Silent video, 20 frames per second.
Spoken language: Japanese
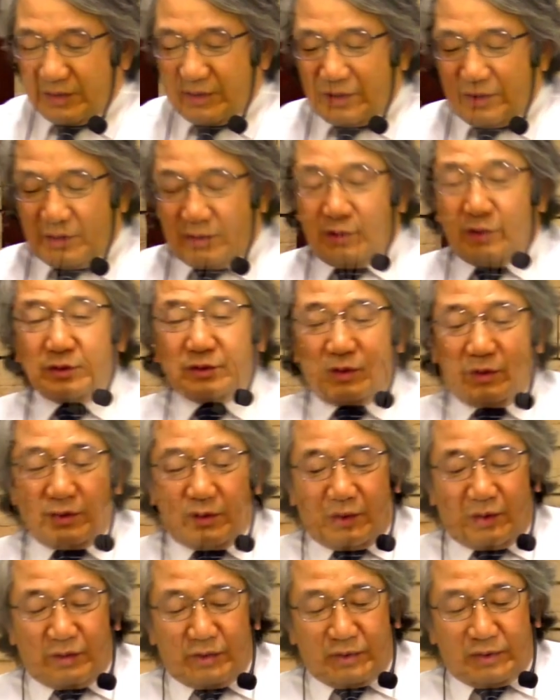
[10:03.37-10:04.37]
強
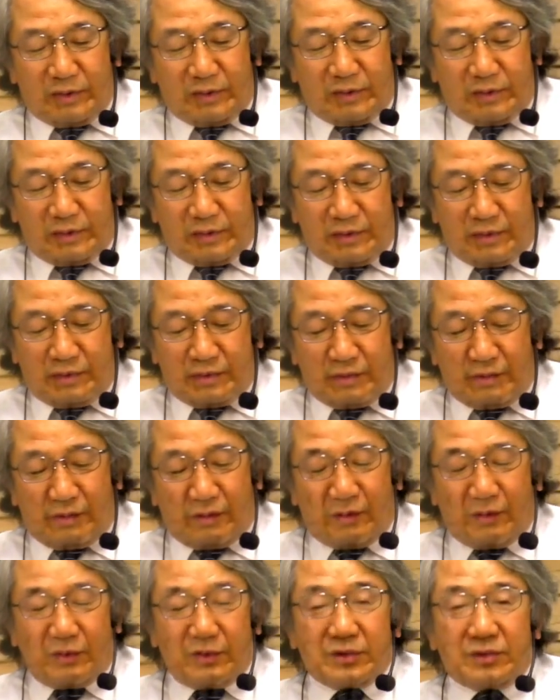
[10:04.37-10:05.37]
盗
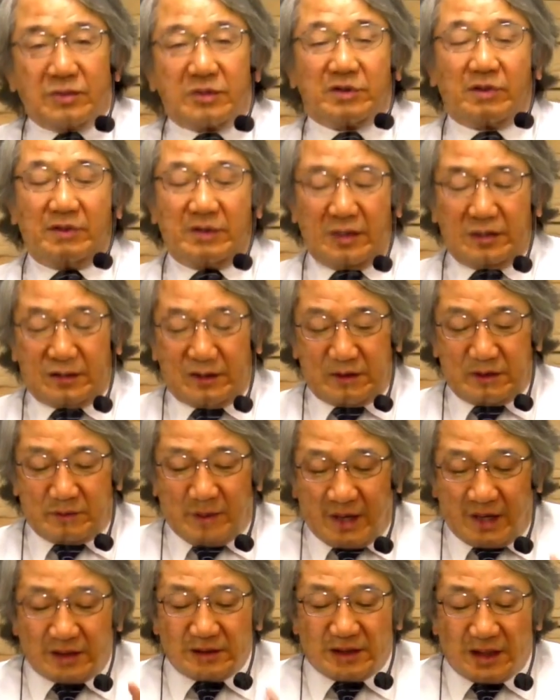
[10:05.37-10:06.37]
のうちの1人だったんで、ま
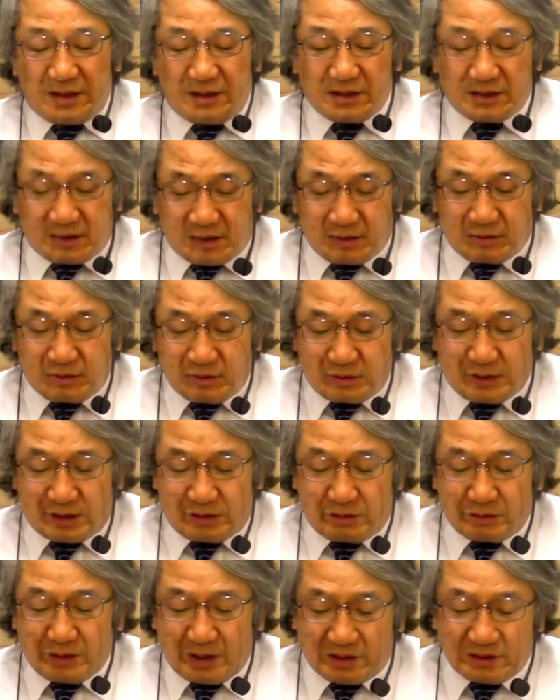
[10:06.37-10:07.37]
あ、反対にですねルカに
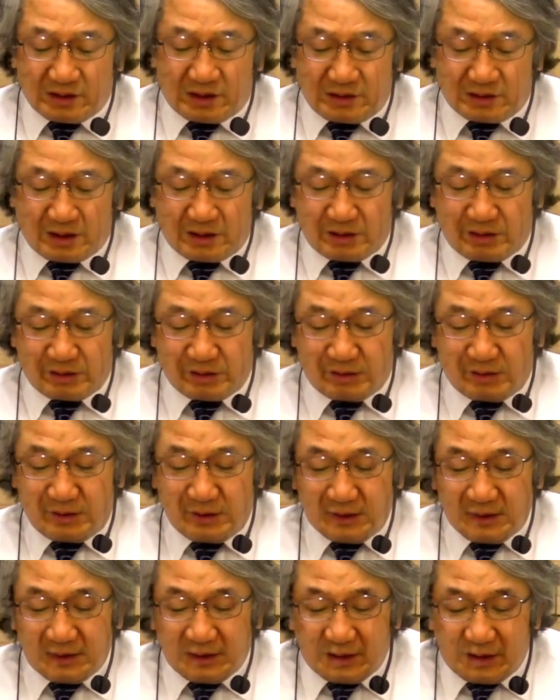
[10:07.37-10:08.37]
よると反対にって書いてある
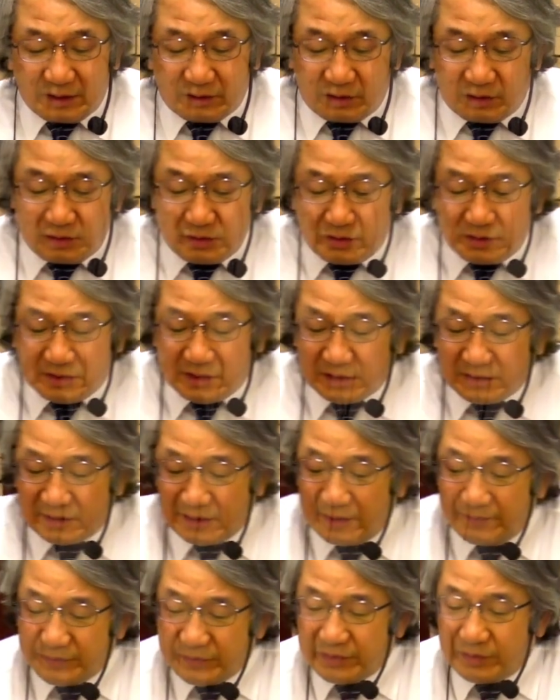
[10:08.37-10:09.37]
けど40節
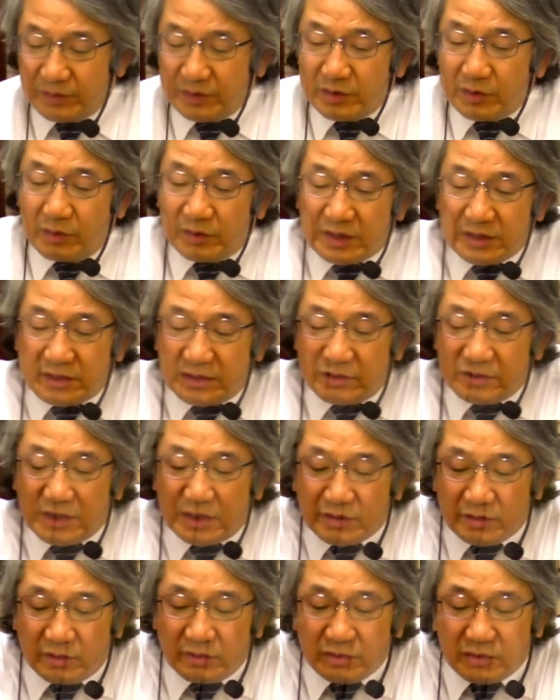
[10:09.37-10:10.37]
ねその同じ23
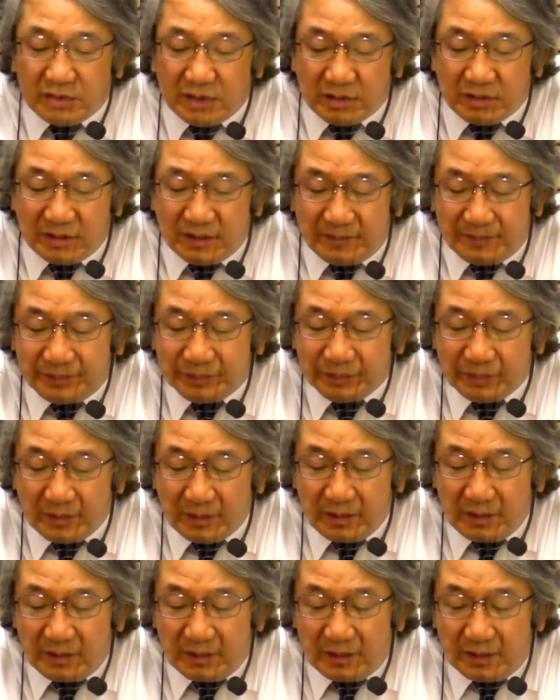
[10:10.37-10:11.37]
章の40節に、
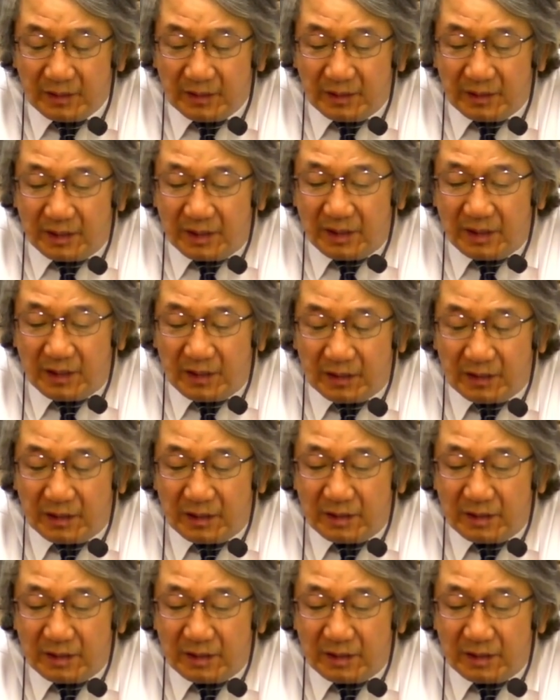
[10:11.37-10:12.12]
えー、